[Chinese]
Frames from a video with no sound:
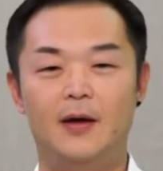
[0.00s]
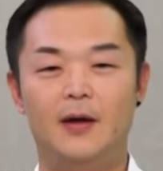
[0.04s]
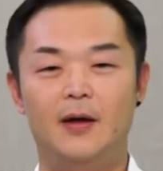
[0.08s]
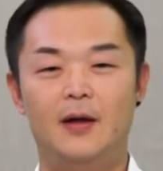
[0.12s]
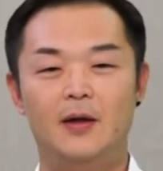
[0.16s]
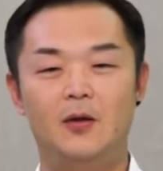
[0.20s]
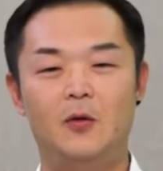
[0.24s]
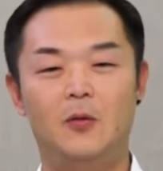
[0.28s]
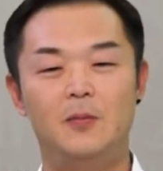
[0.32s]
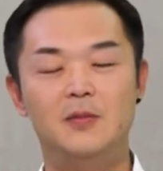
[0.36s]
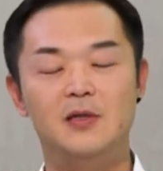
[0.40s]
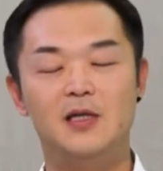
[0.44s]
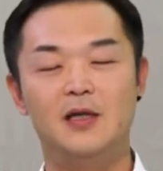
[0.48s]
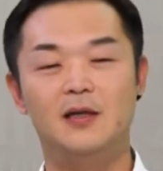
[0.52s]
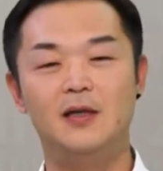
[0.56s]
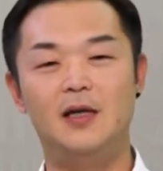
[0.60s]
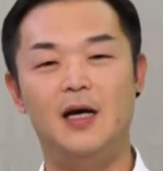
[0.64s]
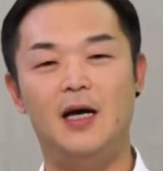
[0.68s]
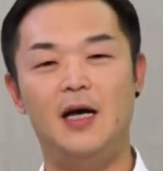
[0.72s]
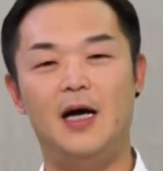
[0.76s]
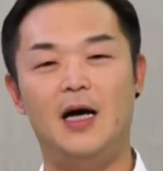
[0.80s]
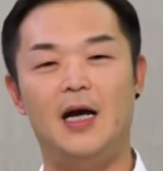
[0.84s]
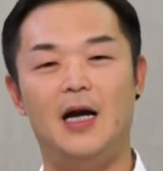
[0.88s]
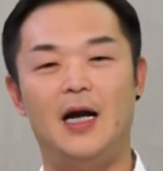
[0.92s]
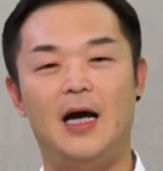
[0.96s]
那我们今
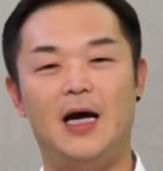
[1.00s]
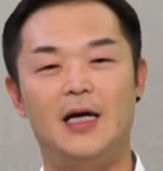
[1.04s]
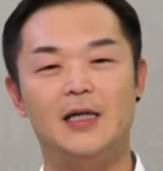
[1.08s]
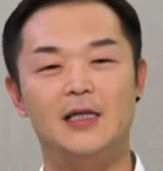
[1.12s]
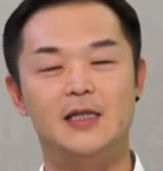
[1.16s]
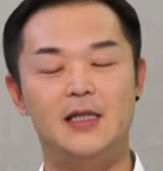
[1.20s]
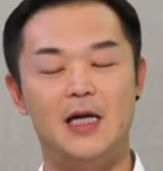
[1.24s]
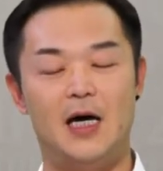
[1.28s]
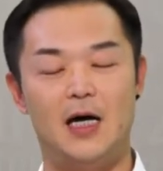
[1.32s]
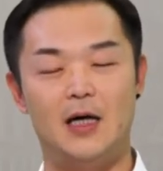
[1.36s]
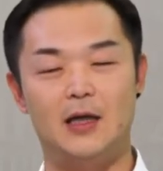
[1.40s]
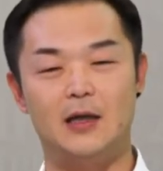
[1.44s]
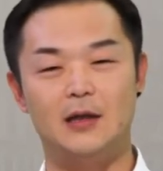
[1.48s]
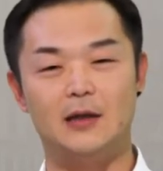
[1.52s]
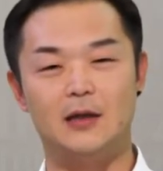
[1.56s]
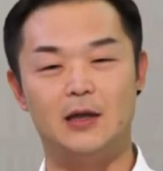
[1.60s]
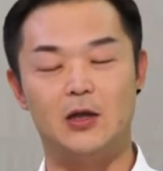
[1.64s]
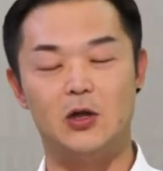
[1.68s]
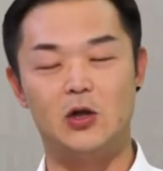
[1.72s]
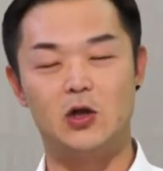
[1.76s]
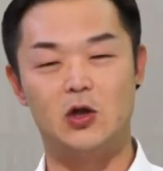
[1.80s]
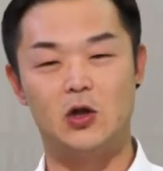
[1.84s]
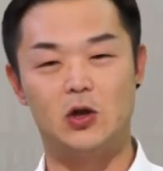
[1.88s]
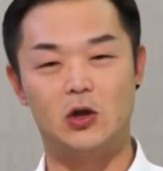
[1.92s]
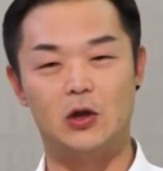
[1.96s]
天啊来讲的
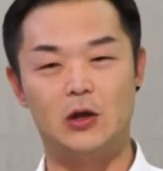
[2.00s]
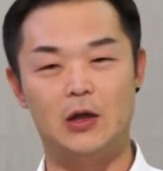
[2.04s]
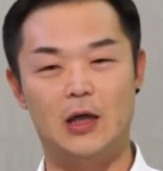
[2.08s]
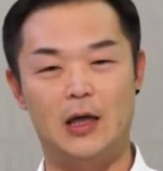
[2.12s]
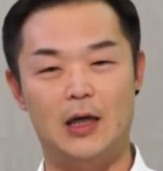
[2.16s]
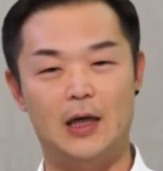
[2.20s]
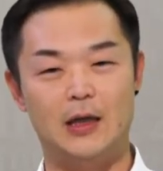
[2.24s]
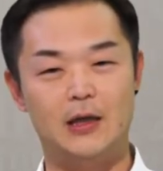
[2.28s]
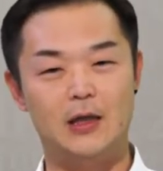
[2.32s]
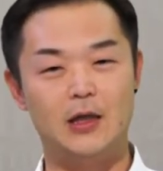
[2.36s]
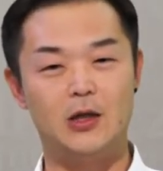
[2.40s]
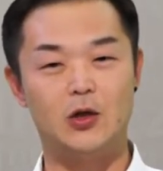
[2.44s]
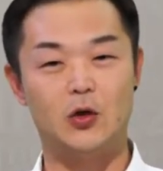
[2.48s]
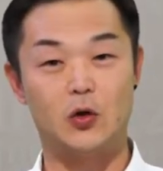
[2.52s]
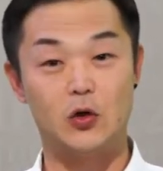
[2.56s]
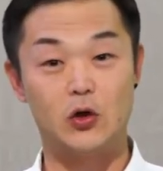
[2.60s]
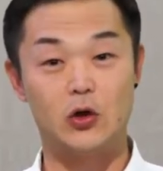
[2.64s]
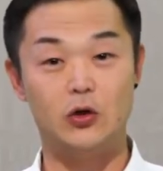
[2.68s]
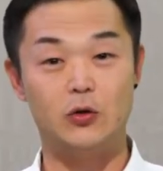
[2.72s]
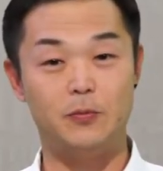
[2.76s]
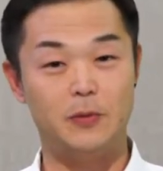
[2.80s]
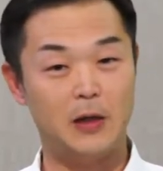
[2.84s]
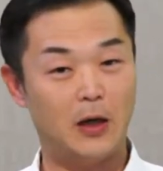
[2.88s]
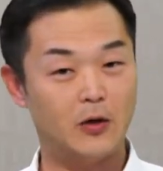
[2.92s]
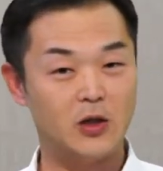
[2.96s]
诗呢，这首诗
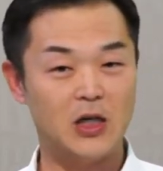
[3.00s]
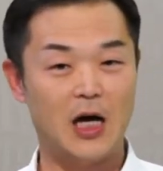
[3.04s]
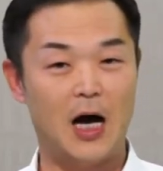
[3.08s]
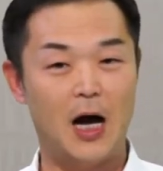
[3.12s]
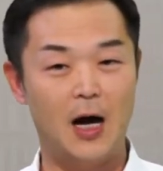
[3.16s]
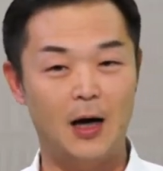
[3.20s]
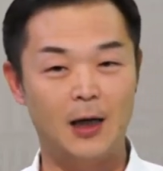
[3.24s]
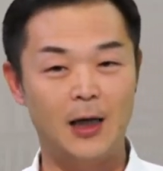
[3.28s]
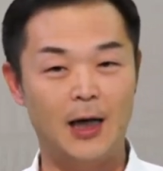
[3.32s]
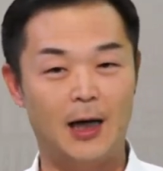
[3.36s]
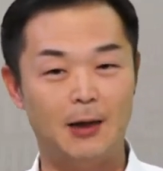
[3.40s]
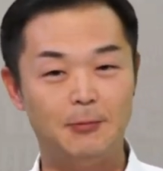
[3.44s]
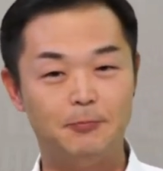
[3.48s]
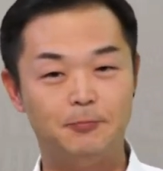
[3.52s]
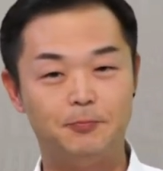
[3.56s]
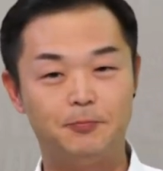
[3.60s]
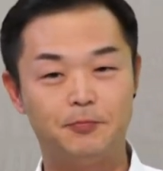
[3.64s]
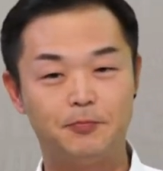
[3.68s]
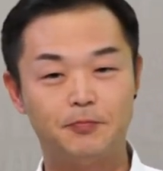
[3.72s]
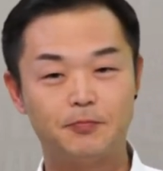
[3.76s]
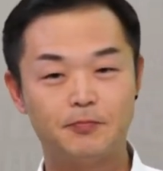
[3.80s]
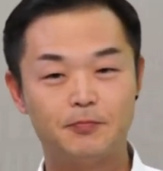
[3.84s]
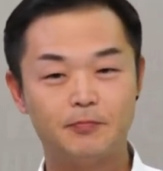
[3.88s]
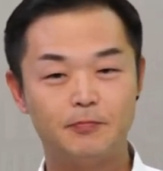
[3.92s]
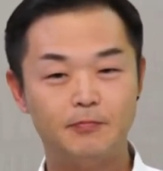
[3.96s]
就比较长了，
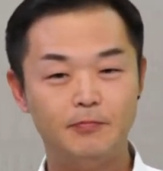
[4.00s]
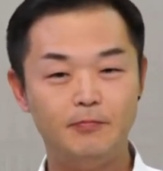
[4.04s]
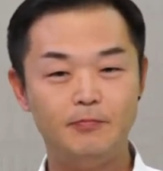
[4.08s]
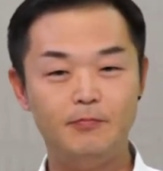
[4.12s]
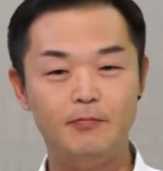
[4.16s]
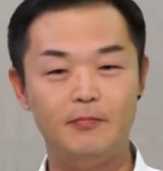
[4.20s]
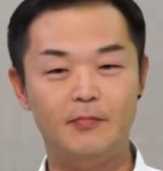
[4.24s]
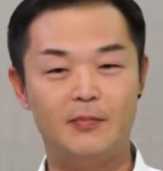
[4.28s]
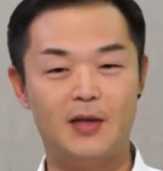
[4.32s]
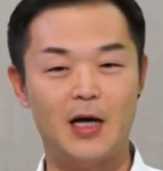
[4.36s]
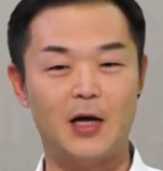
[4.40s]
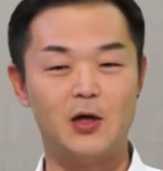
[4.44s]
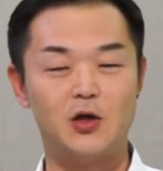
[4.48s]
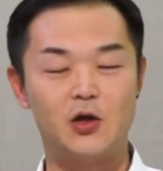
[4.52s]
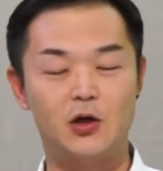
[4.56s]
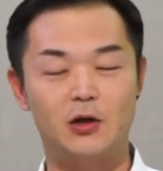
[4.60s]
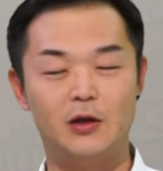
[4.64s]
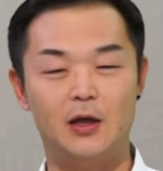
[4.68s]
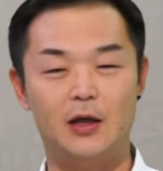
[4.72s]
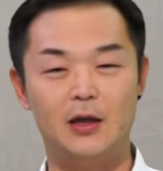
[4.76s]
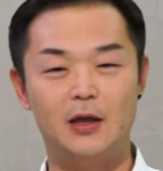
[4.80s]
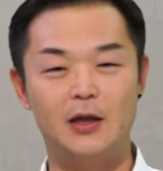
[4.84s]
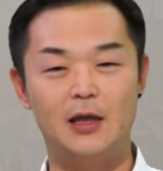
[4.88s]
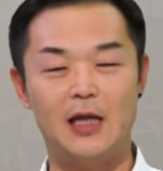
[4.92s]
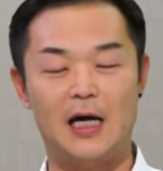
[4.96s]
但是呢，
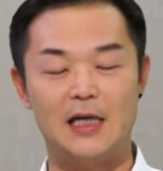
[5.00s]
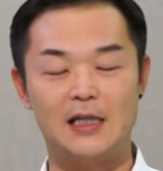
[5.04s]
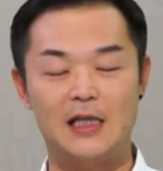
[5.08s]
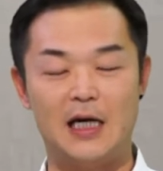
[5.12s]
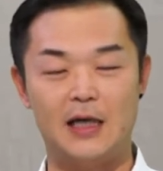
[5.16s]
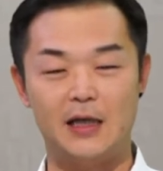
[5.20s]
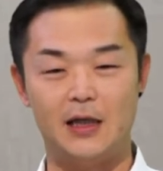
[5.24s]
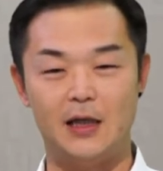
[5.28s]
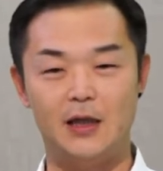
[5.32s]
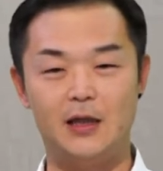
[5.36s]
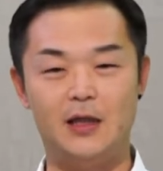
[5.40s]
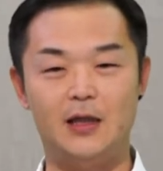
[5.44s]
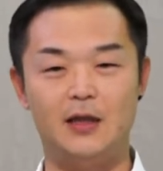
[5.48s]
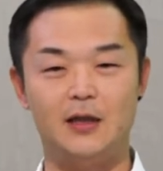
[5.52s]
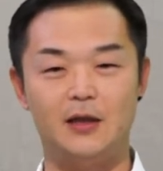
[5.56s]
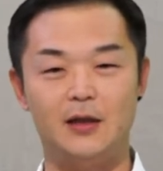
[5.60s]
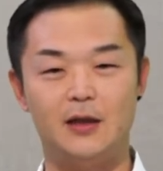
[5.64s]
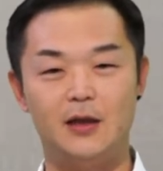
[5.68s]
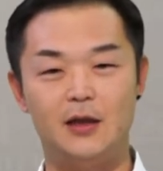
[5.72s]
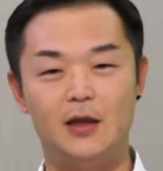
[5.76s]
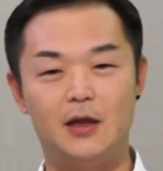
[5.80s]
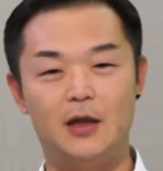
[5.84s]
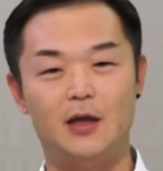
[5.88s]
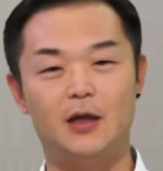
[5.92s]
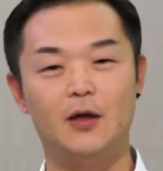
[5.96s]
大家一定
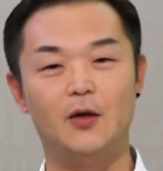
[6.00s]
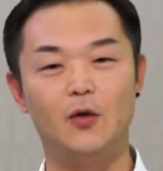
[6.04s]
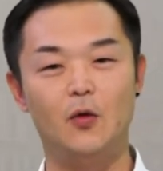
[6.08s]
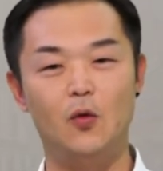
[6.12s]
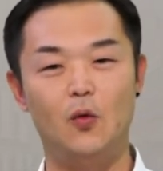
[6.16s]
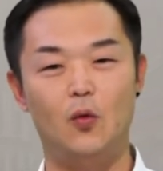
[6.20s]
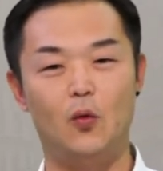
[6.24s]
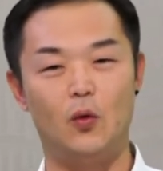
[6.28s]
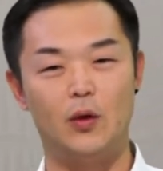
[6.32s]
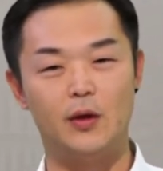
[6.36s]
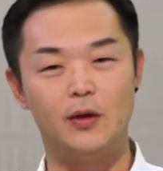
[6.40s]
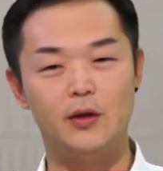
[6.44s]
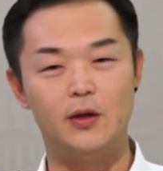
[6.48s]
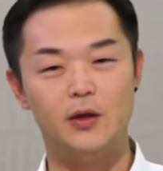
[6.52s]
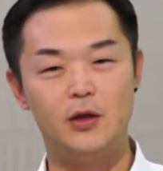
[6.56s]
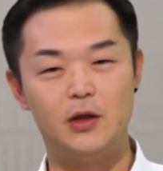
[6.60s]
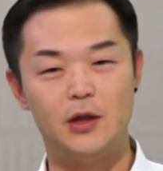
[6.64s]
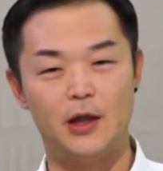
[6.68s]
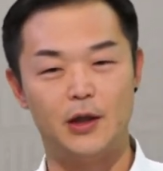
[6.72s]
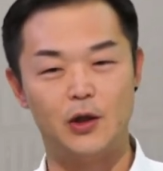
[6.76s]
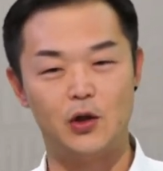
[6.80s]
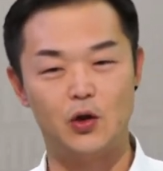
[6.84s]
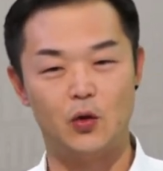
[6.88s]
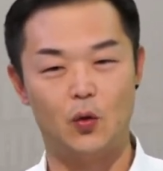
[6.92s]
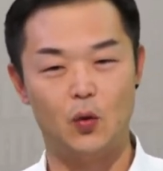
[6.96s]
听过
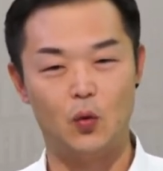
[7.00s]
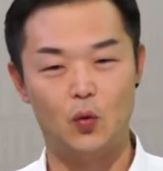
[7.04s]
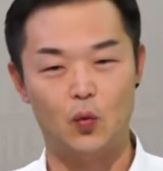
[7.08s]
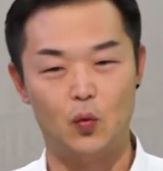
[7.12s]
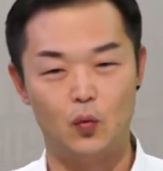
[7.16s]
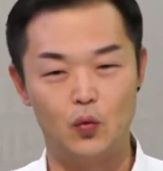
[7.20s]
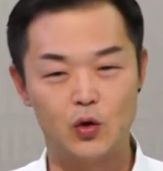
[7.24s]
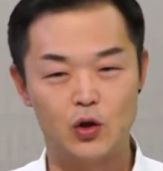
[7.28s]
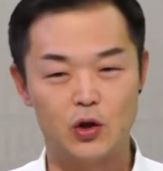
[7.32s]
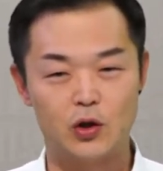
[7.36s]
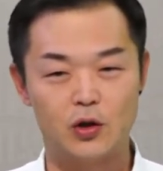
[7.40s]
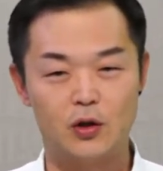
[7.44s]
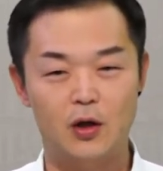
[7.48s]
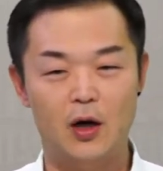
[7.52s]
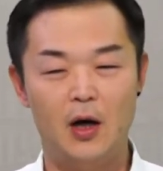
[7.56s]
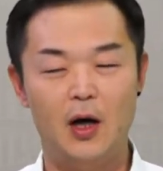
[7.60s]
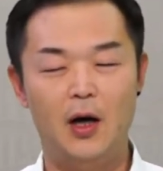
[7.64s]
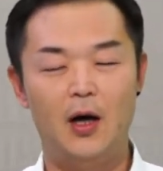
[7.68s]
这首古诗。